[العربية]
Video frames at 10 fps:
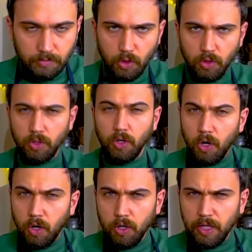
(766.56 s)

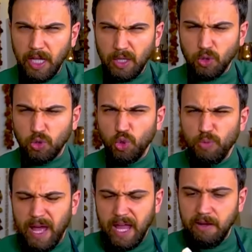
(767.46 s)
اوه ريحة
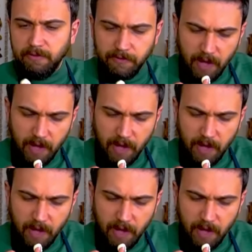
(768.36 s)
التوم ألف